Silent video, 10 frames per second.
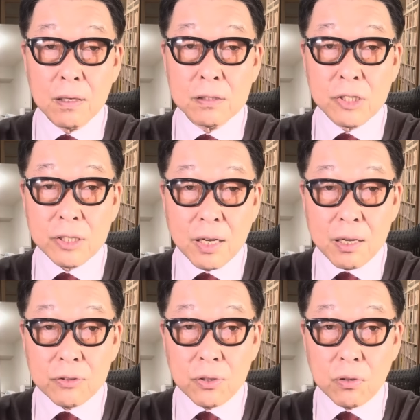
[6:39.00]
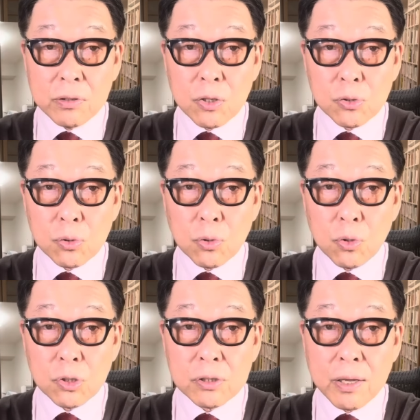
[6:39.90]
違うような予測
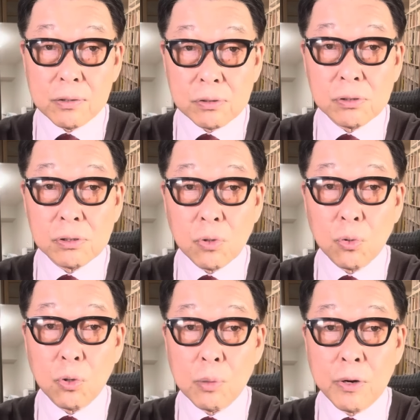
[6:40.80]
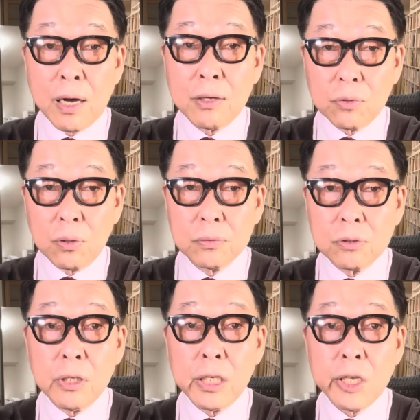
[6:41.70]
をしているところもあると。
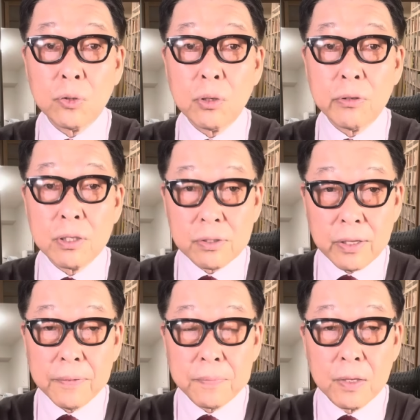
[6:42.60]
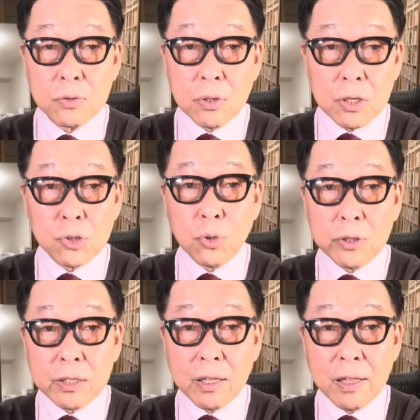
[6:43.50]
国によってはですね。それは知っとい
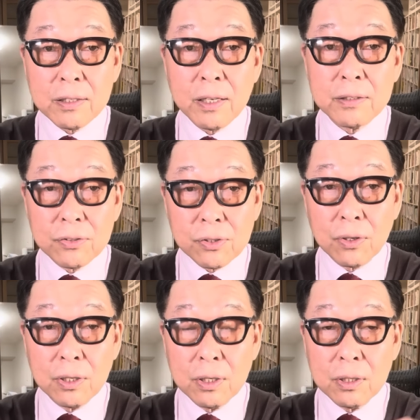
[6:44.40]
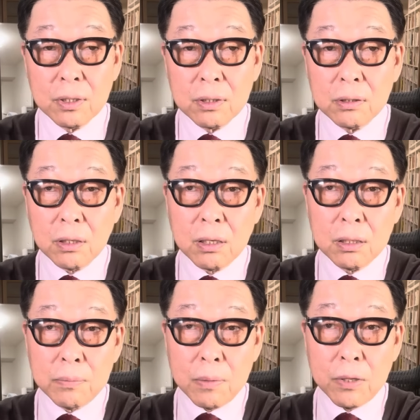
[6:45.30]
ていただきたいんですよ。だから
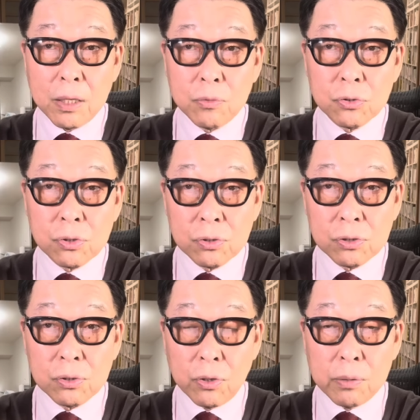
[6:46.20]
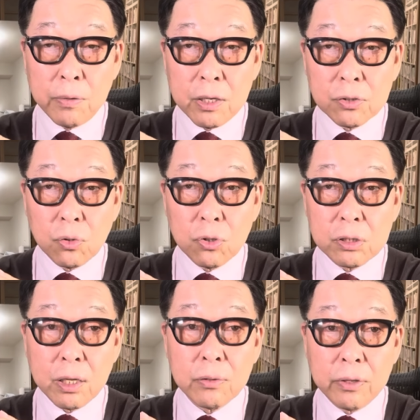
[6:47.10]
今までもすごい迷走
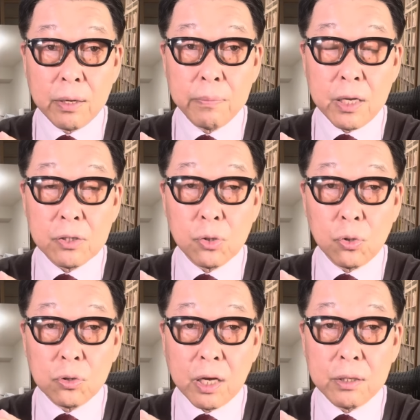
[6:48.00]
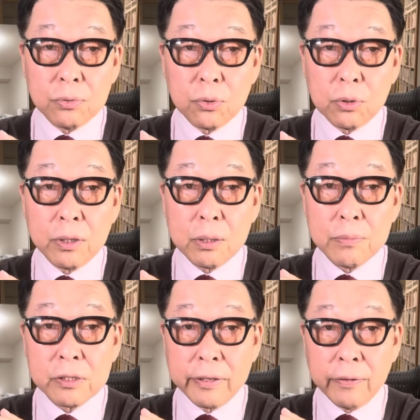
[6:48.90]
したので、迷走台風と言われて
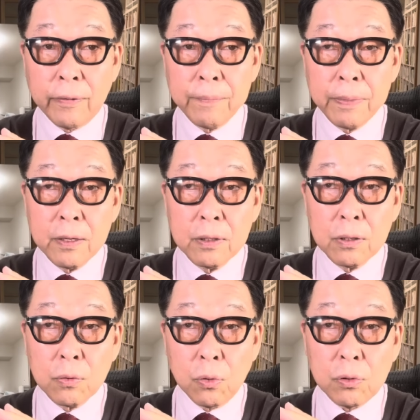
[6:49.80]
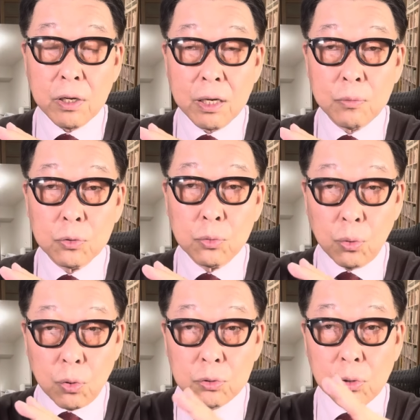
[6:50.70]
ますけど、今回も
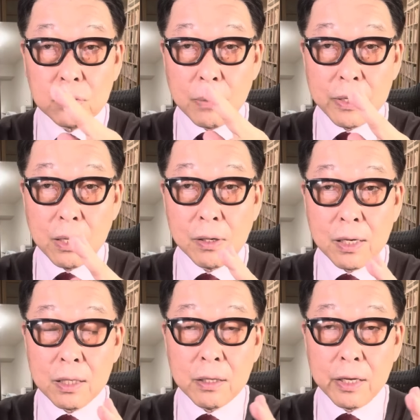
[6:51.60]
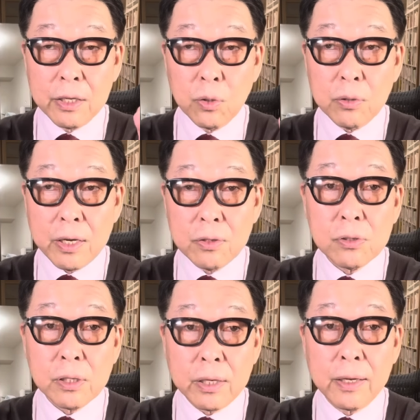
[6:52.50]
どう動くかまだわかんない。予断
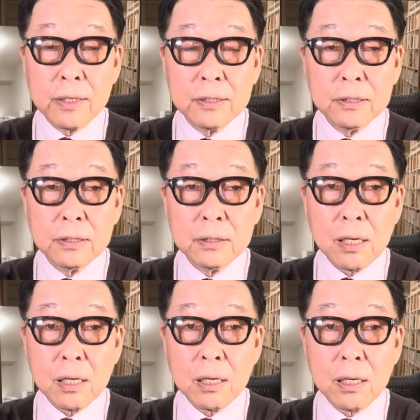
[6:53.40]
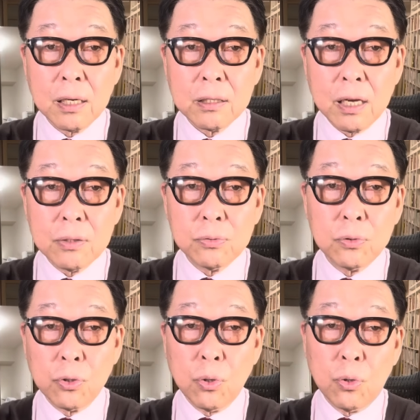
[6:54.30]
許さない。だから台風
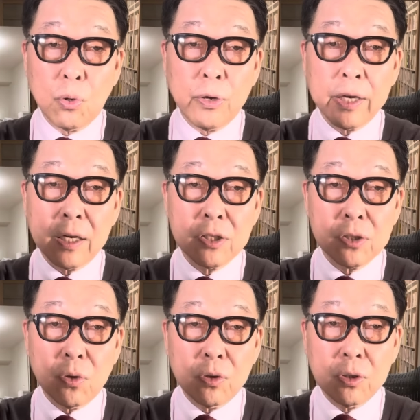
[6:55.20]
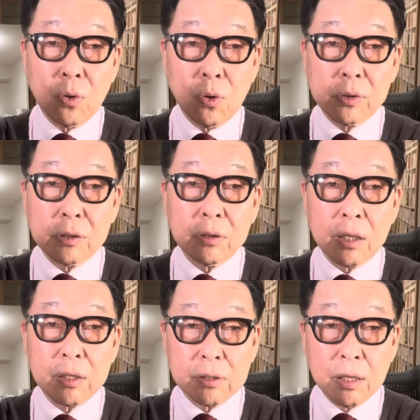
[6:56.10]
の予報円が非常に大きくて
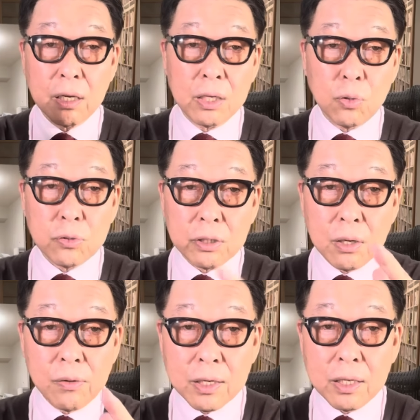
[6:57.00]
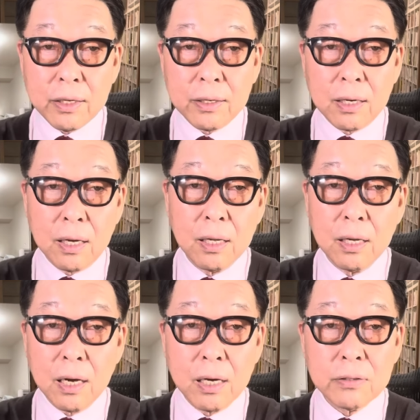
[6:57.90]
ですね、あれどっちかわからないから、
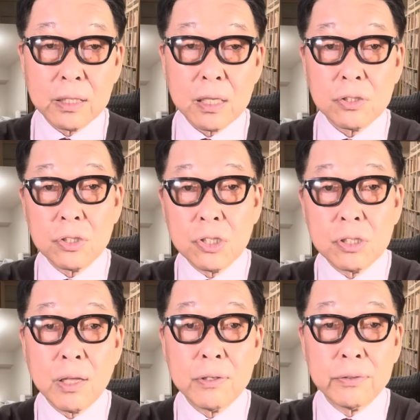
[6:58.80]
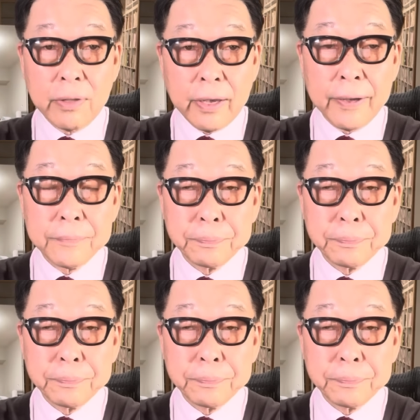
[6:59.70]
ああいう形にしてるんで、